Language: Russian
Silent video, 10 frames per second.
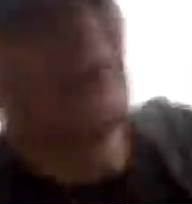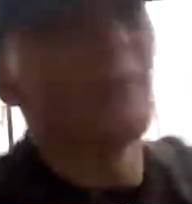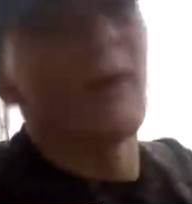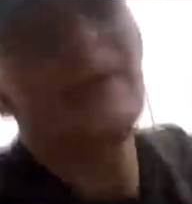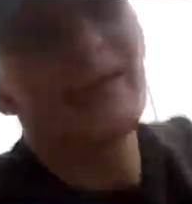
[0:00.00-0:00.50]

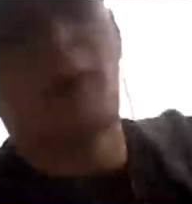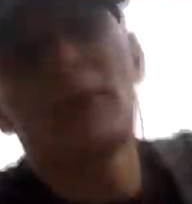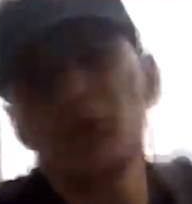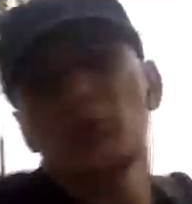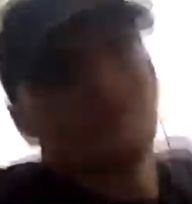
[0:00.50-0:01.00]
Маленько, у
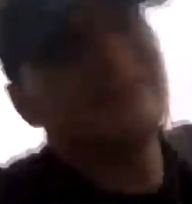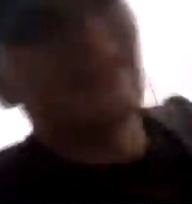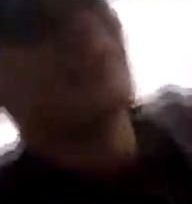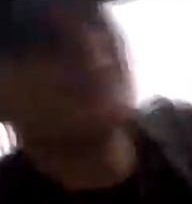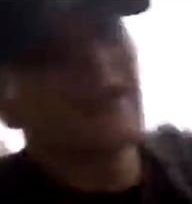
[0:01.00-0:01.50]
меня тупо
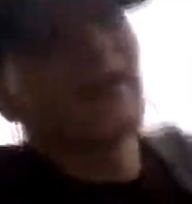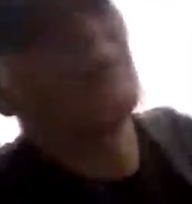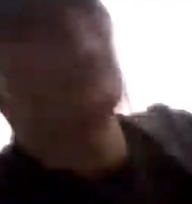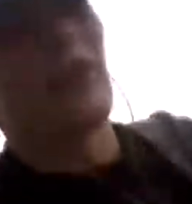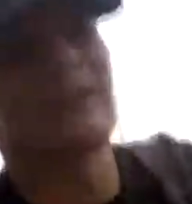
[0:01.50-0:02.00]
сели все
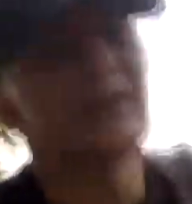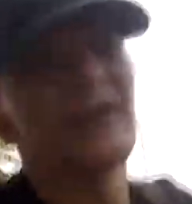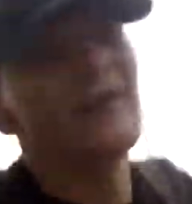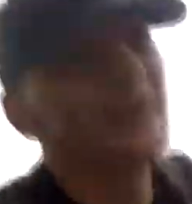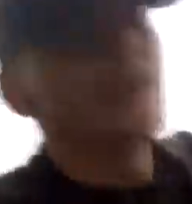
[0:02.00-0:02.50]
аккумуляторы.
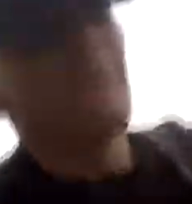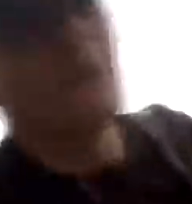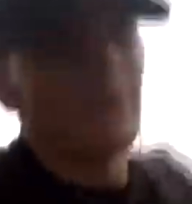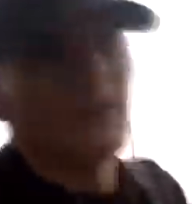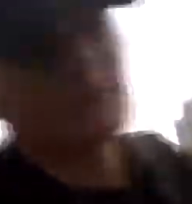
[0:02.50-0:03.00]

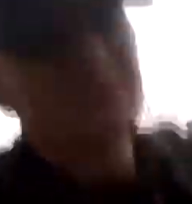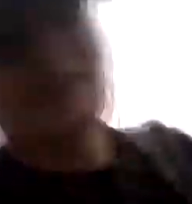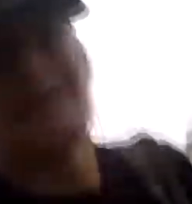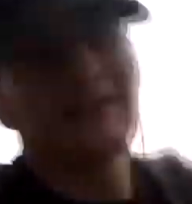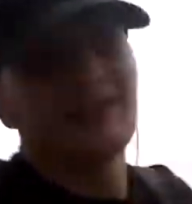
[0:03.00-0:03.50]
На
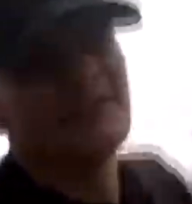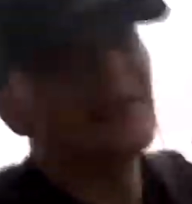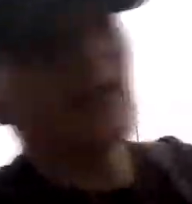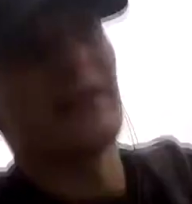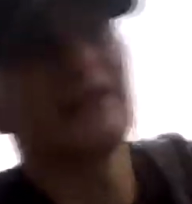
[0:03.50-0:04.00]
последних
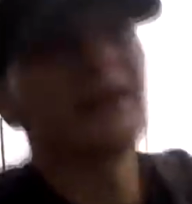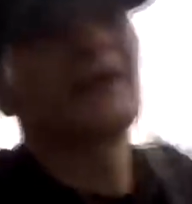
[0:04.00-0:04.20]
издыханиях.